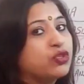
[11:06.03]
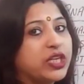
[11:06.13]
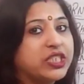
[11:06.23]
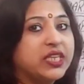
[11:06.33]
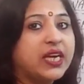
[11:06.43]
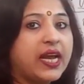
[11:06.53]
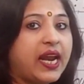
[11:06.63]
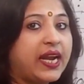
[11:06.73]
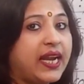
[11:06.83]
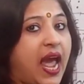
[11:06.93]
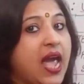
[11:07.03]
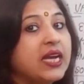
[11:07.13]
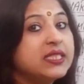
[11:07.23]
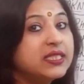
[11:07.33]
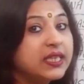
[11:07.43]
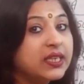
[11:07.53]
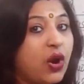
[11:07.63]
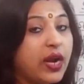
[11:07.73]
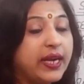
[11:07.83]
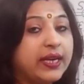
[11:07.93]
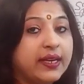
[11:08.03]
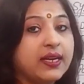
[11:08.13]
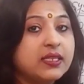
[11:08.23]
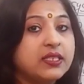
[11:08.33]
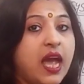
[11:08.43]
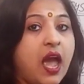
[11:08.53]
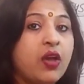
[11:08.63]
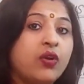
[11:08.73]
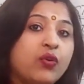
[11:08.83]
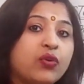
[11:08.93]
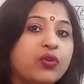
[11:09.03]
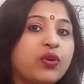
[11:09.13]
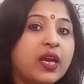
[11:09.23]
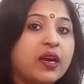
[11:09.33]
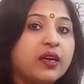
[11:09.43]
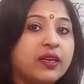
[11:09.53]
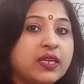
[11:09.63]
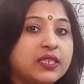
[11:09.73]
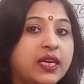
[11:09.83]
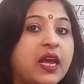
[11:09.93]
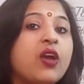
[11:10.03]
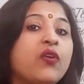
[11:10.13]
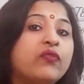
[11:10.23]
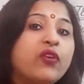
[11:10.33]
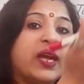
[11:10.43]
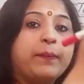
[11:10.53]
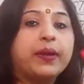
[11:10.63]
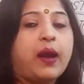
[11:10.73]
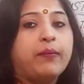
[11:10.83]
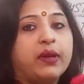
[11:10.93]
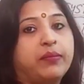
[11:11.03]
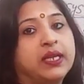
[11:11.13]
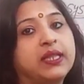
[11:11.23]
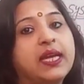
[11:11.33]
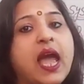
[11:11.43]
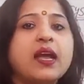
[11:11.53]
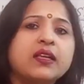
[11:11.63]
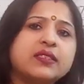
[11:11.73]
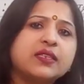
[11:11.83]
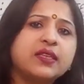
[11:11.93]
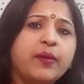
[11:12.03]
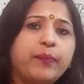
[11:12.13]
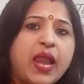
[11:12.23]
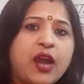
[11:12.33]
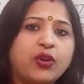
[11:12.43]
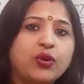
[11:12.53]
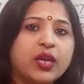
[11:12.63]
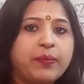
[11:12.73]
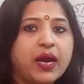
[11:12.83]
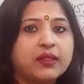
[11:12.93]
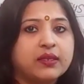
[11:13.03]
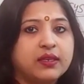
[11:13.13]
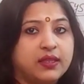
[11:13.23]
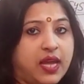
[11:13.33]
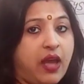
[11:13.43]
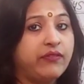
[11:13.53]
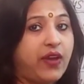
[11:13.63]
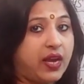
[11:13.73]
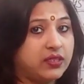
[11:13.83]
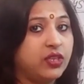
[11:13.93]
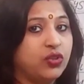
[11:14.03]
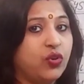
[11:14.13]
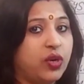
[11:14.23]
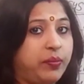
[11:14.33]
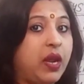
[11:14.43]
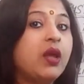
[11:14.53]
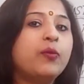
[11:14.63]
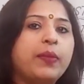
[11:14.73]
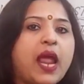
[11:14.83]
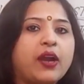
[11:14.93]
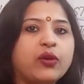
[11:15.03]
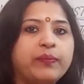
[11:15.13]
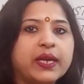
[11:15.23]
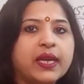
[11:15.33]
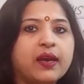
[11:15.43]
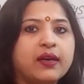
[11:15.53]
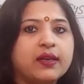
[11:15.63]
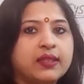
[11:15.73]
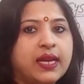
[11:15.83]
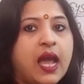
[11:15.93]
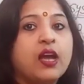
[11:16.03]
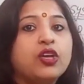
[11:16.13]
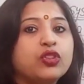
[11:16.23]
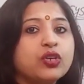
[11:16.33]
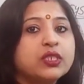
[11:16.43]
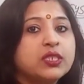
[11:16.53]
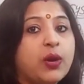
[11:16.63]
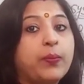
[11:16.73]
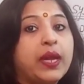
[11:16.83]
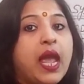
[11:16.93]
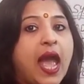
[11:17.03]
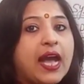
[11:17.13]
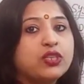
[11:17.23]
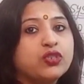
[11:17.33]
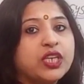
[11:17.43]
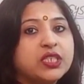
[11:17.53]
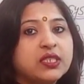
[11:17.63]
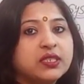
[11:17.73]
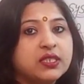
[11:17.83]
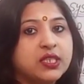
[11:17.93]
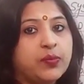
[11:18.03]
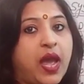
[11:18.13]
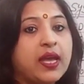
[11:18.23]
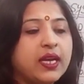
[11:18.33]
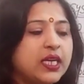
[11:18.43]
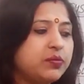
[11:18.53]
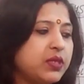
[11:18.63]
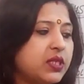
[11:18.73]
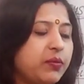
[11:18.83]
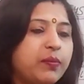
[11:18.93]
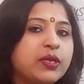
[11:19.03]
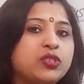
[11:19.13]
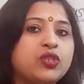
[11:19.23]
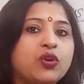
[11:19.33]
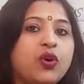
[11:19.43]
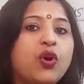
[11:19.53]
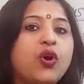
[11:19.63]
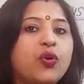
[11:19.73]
एजुकेशन का राइट है जिनको इंटरेस्ट है उनको क्या करना चाहिए वो ही ब्राह्मण बनते हैं जैसे हम प्लेटो की बात करते हैं वेस्टर्न थॉट में प्लेटो भी क्या करते हैं तो जब भी एजुकेशन सिस्टम है इसमें सभी बच्चों को